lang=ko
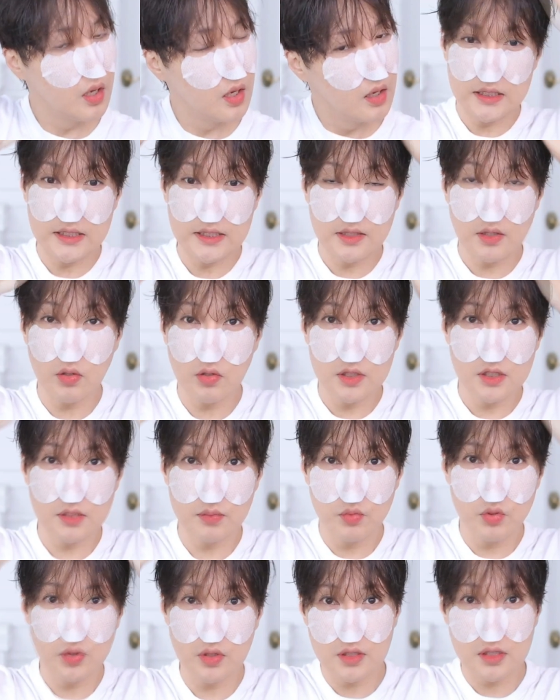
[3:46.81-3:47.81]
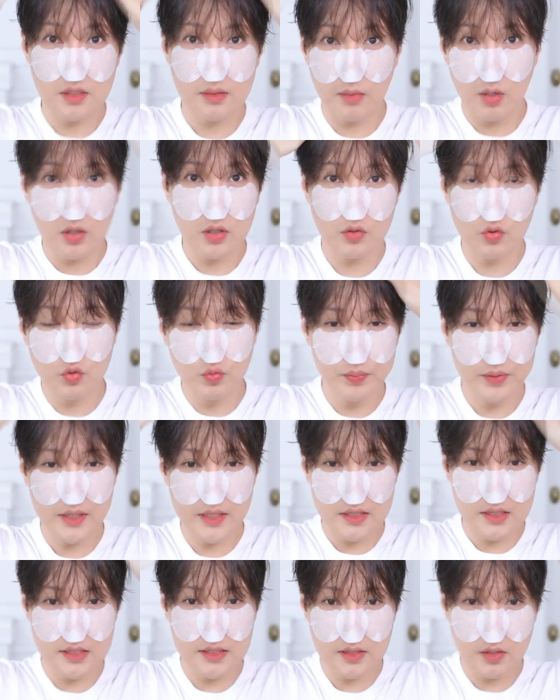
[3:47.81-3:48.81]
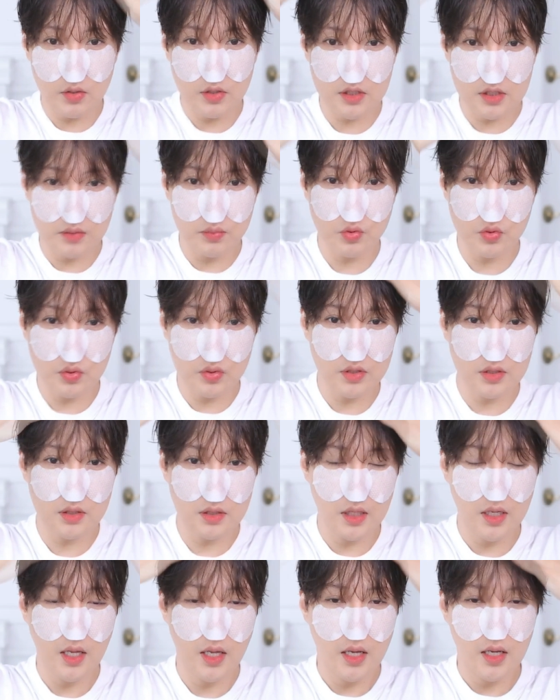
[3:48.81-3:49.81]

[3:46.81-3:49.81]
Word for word: 지성이신 분들 있잖아요 머리 두피 지성이신 분들